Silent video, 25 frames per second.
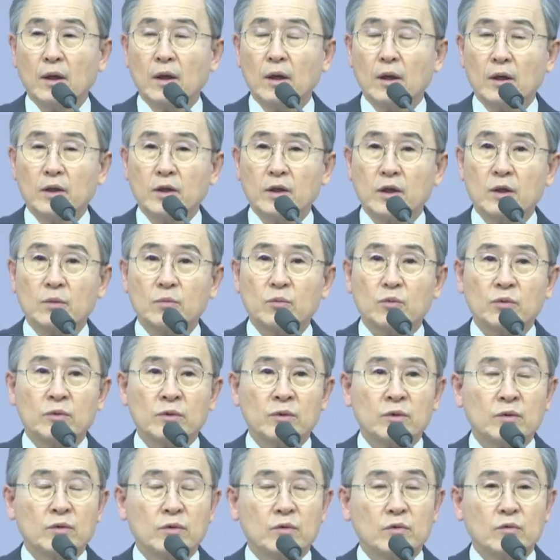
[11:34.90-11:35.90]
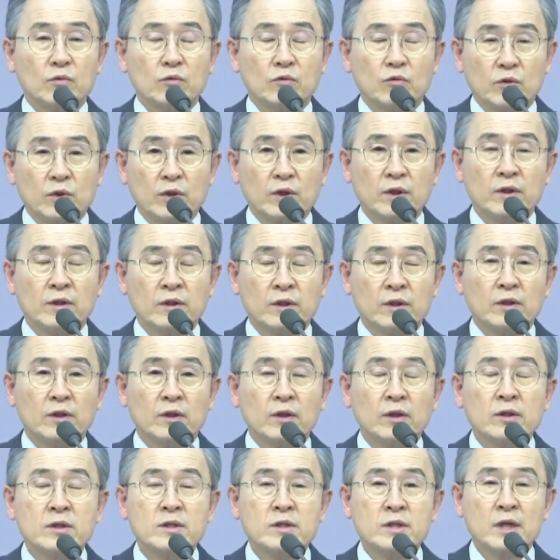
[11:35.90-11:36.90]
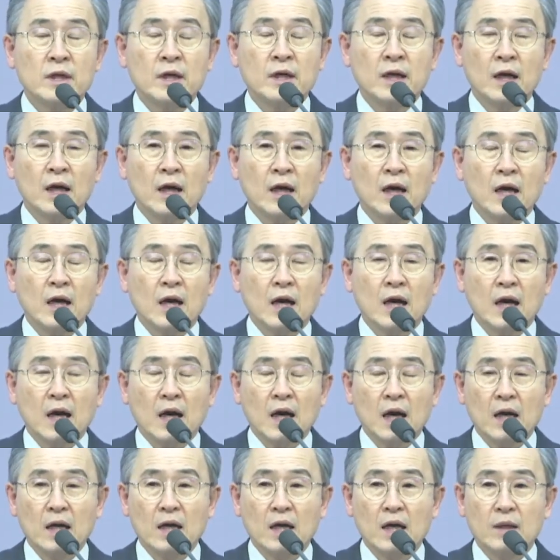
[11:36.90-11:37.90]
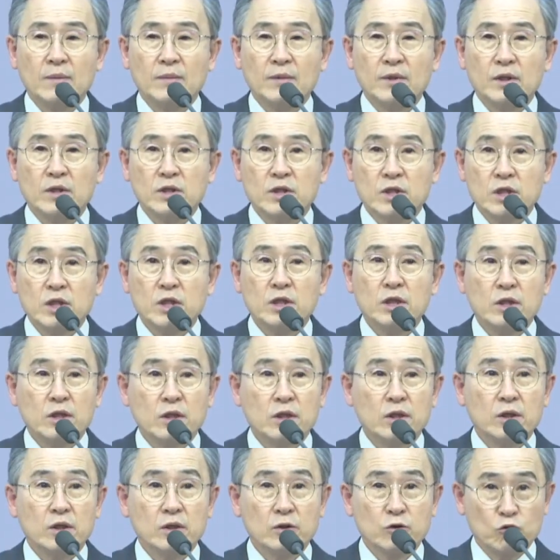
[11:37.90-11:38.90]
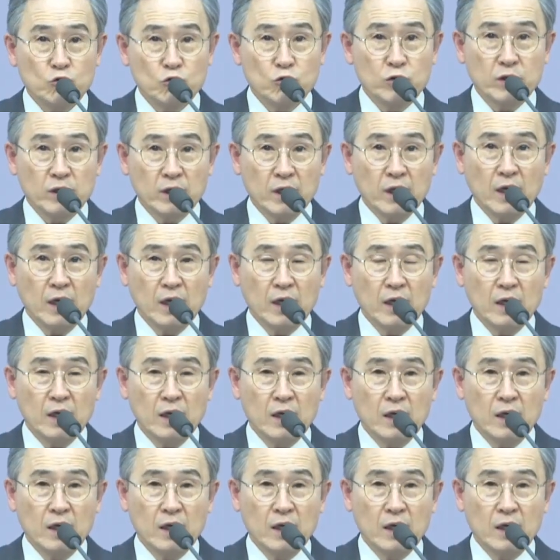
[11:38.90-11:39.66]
어, 여러분 우리는 언제나 하나님이 지켜 주셔야